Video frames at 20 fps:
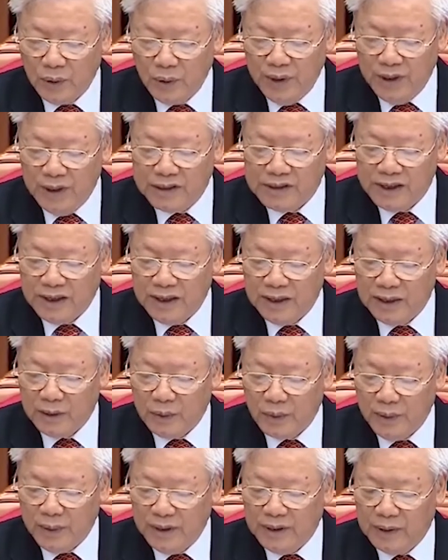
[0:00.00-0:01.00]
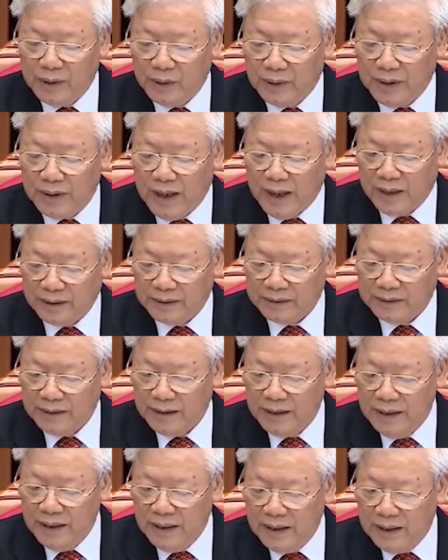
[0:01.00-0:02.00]
quy chế quy định của
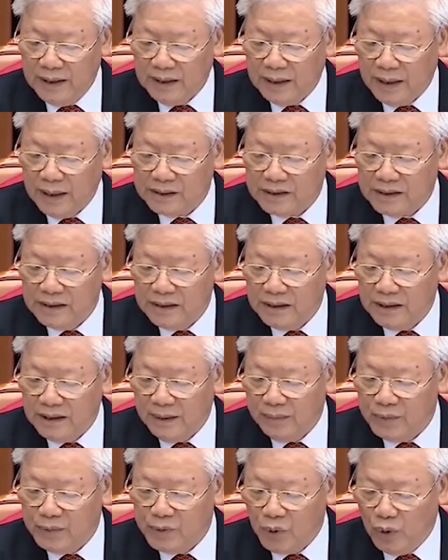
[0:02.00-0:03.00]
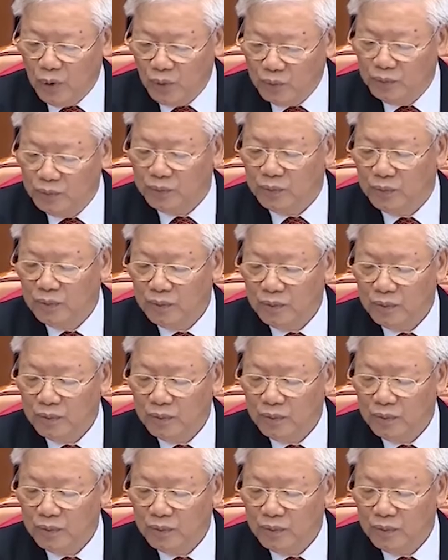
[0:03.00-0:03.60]
đảng đặt sự nghiệp chung